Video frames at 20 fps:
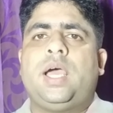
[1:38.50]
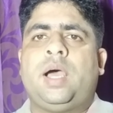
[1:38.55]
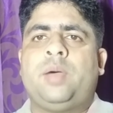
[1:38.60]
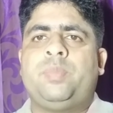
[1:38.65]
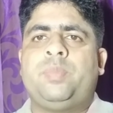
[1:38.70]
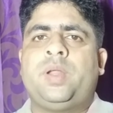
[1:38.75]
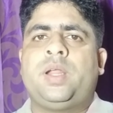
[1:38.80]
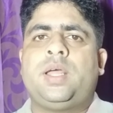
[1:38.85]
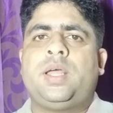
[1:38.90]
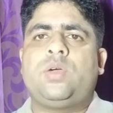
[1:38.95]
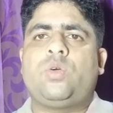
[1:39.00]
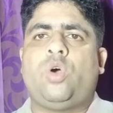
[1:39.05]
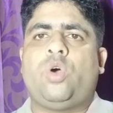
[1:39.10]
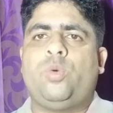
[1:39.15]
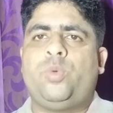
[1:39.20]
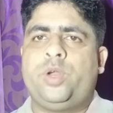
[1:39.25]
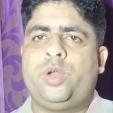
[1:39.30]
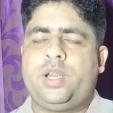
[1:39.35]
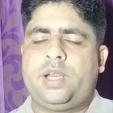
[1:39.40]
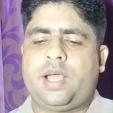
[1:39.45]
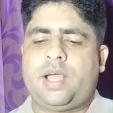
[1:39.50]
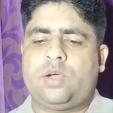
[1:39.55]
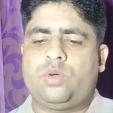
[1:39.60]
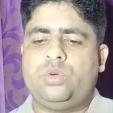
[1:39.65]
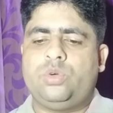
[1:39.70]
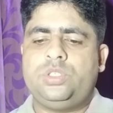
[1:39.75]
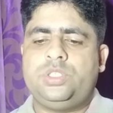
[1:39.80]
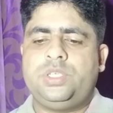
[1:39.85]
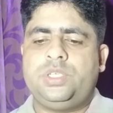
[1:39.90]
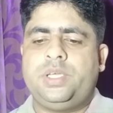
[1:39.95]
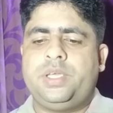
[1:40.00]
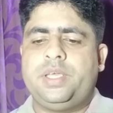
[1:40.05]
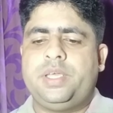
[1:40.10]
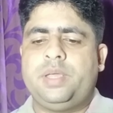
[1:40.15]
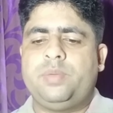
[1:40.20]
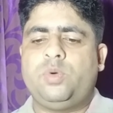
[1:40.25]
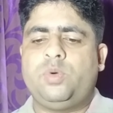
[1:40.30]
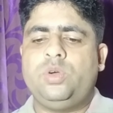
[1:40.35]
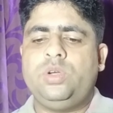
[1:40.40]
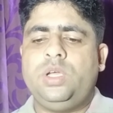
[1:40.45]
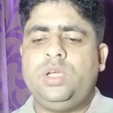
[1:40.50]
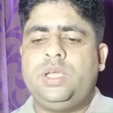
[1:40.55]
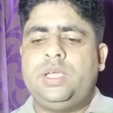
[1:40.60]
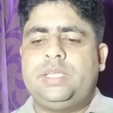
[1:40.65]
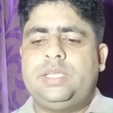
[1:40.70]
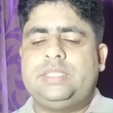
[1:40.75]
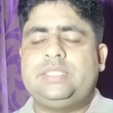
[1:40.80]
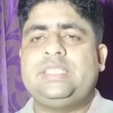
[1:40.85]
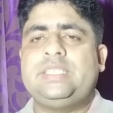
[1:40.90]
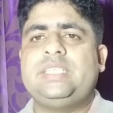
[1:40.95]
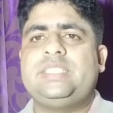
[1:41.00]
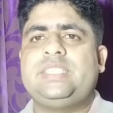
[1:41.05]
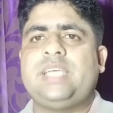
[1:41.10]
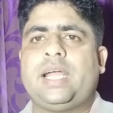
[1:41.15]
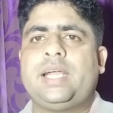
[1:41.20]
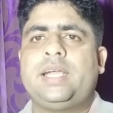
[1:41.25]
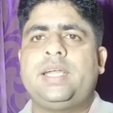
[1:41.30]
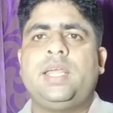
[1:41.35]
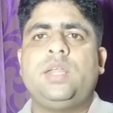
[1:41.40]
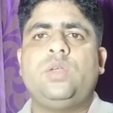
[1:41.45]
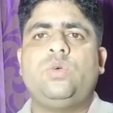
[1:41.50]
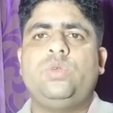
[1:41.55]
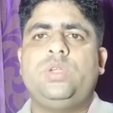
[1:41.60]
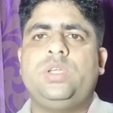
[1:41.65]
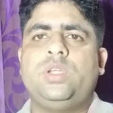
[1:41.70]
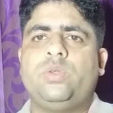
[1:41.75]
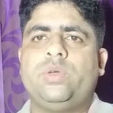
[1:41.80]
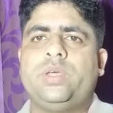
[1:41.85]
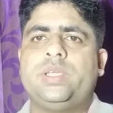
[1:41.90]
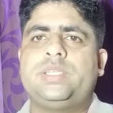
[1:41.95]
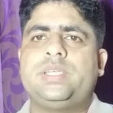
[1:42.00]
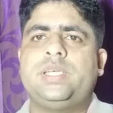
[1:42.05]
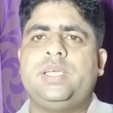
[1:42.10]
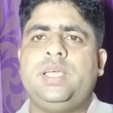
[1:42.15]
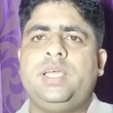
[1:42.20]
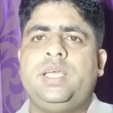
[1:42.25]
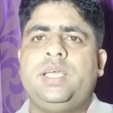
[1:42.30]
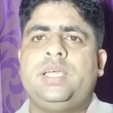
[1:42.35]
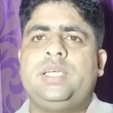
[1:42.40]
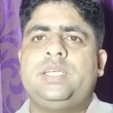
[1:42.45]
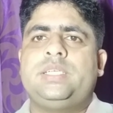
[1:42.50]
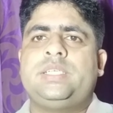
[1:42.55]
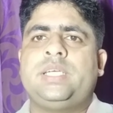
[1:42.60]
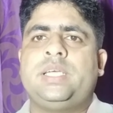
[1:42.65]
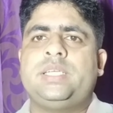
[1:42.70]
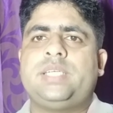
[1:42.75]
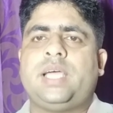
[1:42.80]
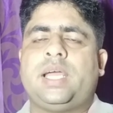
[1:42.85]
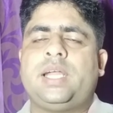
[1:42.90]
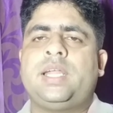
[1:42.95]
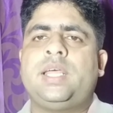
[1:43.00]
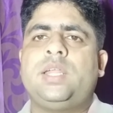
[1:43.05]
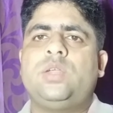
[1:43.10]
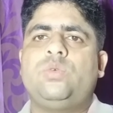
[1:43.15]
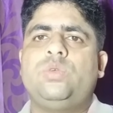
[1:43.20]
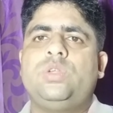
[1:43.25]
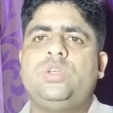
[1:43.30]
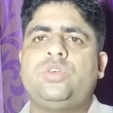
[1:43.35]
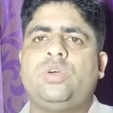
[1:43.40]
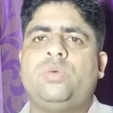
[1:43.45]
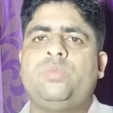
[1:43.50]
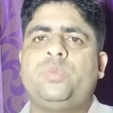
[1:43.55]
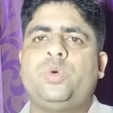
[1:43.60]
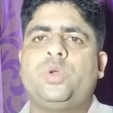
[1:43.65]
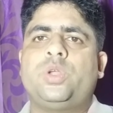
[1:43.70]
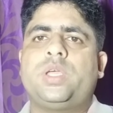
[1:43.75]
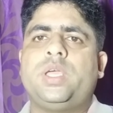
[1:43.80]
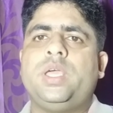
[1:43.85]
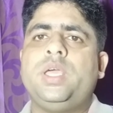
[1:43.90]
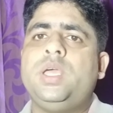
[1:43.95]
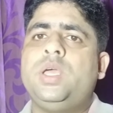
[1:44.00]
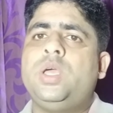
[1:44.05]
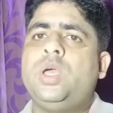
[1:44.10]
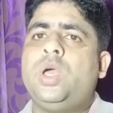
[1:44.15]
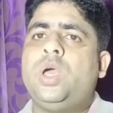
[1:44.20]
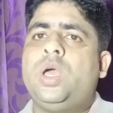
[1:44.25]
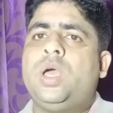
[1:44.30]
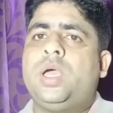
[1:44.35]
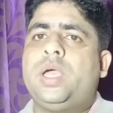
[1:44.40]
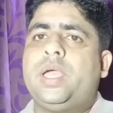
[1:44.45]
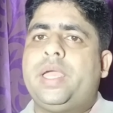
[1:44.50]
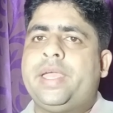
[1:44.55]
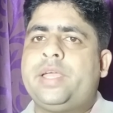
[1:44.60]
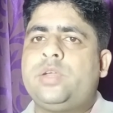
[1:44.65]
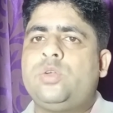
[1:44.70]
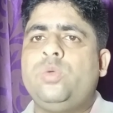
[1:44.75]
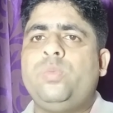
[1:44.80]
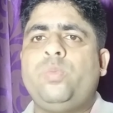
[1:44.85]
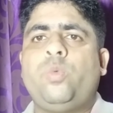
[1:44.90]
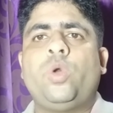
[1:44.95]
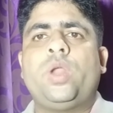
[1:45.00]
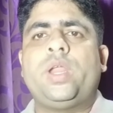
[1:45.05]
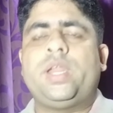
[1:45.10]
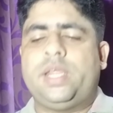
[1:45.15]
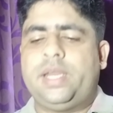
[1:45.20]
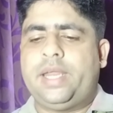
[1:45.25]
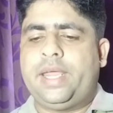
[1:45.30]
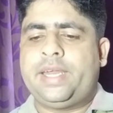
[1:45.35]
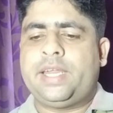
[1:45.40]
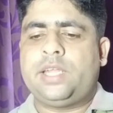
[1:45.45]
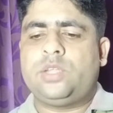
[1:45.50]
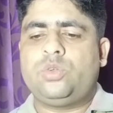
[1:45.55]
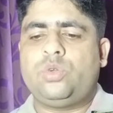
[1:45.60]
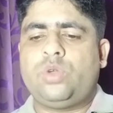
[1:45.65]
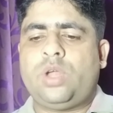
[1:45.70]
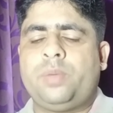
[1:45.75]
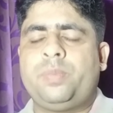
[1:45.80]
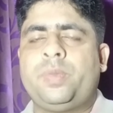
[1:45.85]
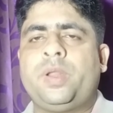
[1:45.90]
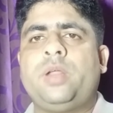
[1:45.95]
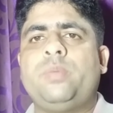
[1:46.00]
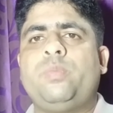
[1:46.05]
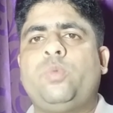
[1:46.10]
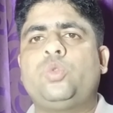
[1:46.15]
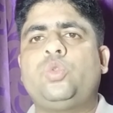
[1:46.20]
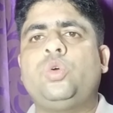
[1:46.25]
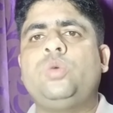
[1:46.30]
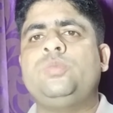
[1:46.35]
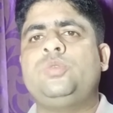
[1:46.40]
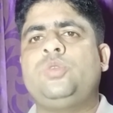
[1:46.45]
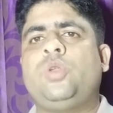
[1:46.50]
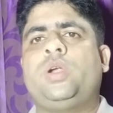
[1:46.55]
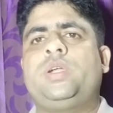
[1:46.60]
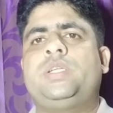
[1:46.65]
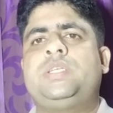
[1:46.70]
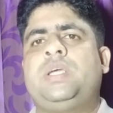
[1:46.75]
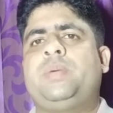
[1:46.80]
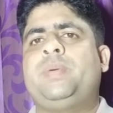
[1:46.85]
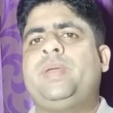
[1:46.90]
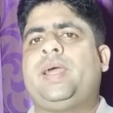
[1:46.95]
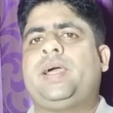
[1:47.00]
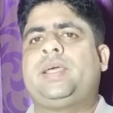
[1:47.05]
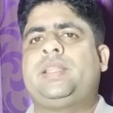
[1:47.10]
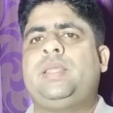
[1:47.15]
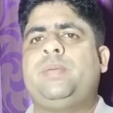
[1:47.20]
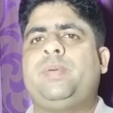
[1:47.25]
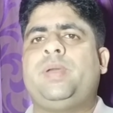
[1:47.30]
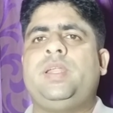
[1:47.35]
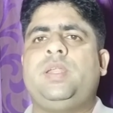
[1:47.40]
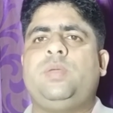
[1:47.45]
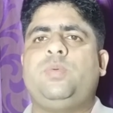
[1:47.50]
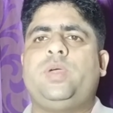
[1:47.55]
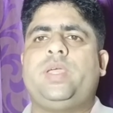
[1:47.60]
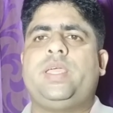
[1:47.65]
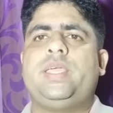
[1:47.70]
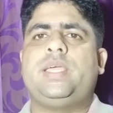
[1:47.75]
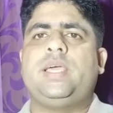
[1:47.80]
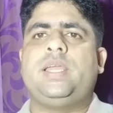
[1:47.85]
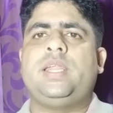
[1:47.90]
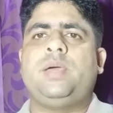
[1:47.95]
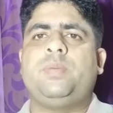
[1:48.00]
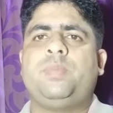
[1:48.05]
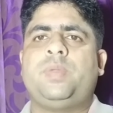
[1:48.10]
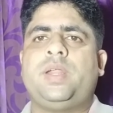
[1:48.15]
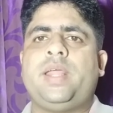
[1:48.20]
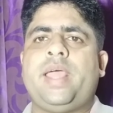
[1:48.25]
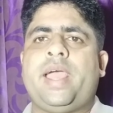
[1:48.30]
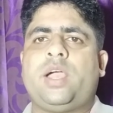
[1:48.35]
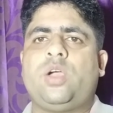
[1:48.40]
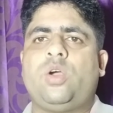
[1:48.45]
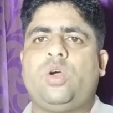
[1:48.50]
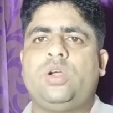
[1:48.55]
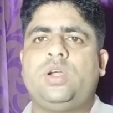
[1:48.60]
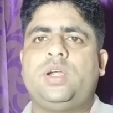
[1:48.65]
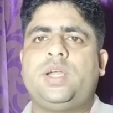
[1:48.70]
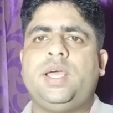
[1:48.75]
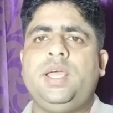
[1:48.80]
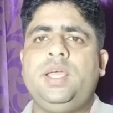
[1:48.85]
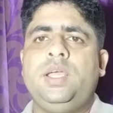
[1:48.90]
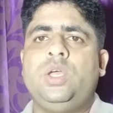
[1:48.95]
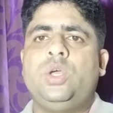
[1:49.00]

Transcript: আপনারা খবরের কাগজ এবং যে জার্নালগুলি রয়েছে সেই জার্নালগুলি সম্পর্কে একটু পড়ে নিন এটার জন্য আপনারা প্রথম স্লট হিসাবে রাখতে পারেন এবং এইখানে আপনারা এক ঘন্টা